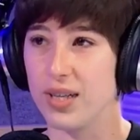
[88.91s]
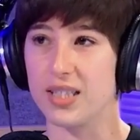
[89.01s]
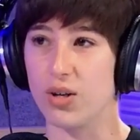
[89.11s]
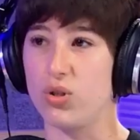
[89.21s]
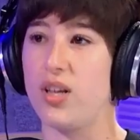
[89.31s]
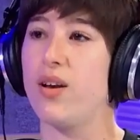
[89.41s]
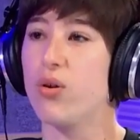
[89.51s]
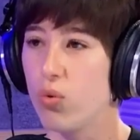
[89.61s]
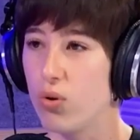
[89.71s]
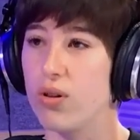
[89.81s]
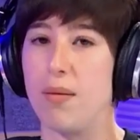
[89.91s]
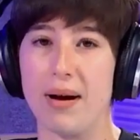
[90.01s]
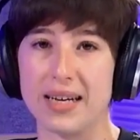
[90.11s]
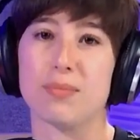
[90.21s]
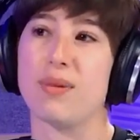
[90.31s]
en esta cosa del orgullo de
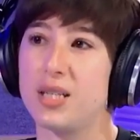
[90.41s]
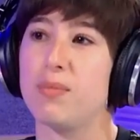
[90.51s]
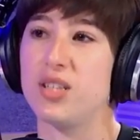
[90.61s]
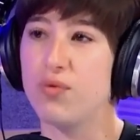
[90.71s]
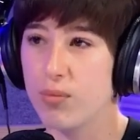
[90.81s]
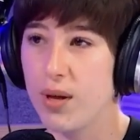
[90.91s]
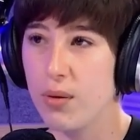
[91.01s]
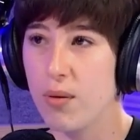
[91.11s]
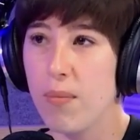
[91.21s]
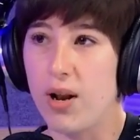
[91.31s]
más, más, más información,